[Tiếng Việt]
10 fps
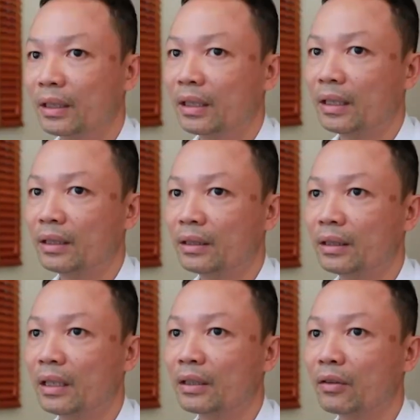đấy,
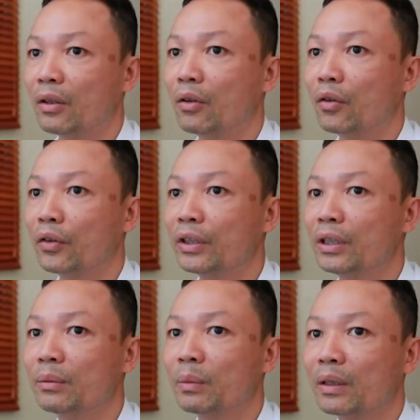thì để cho các con có ý
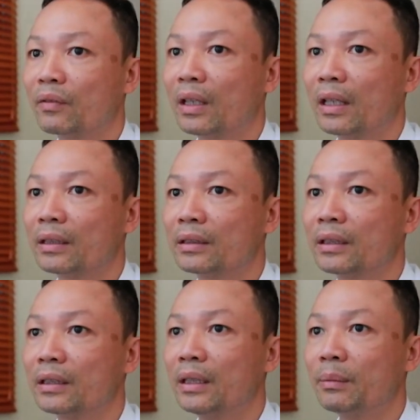thức mà vẫn à,
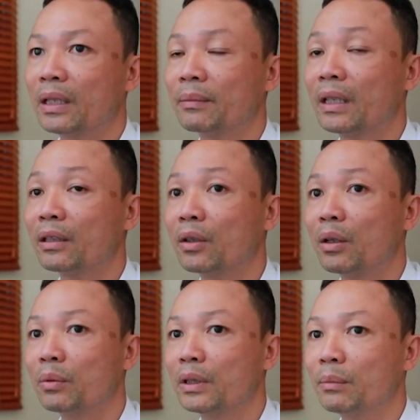khi mà tham gia giao
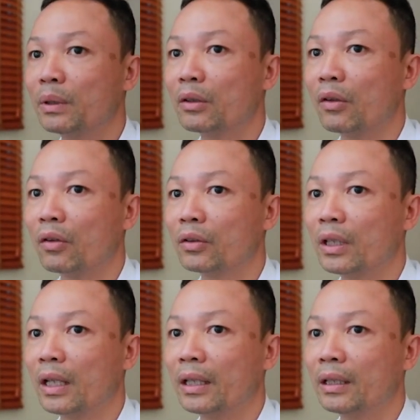thông ấy, thì mình có những
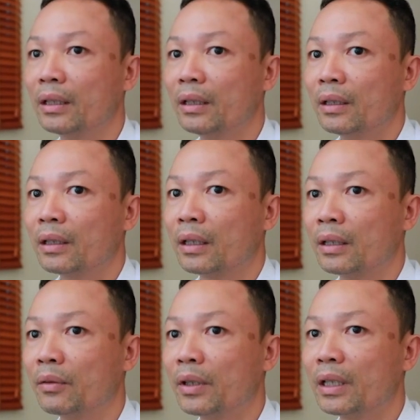cái cái
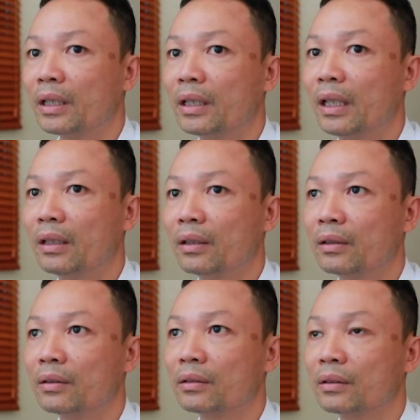điều kiện cần thiết
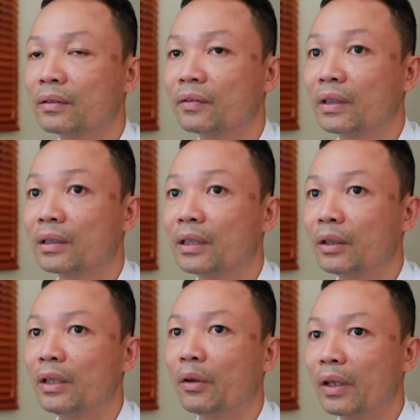
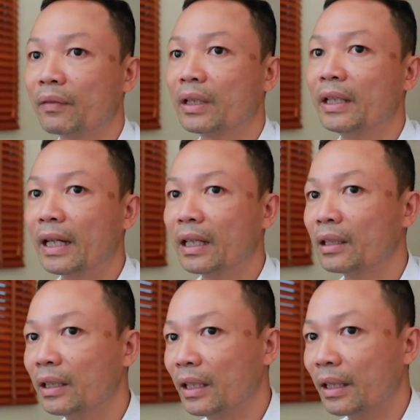điều kiện và kỹ năng
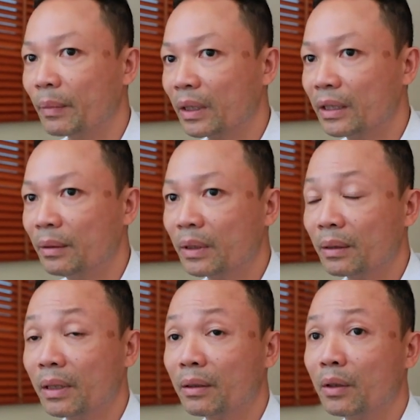cần thiết để mà khi mà
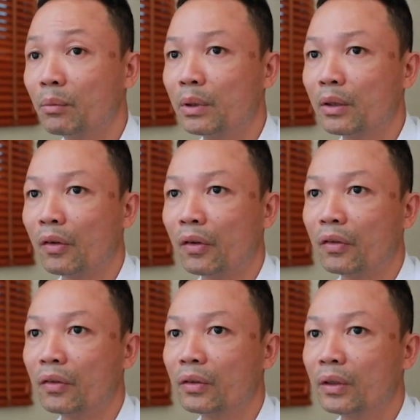tham gia giao thông mình
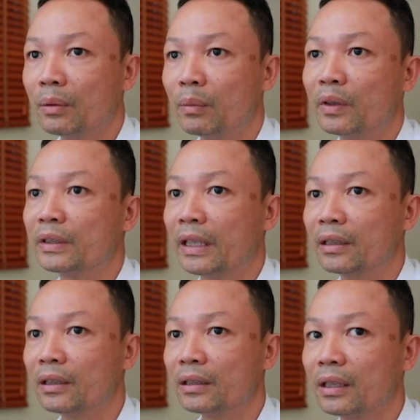có mình
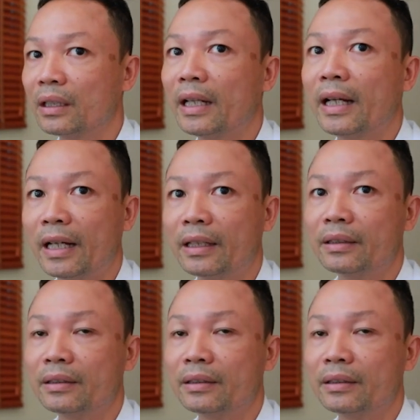tránh được những cái tai nạn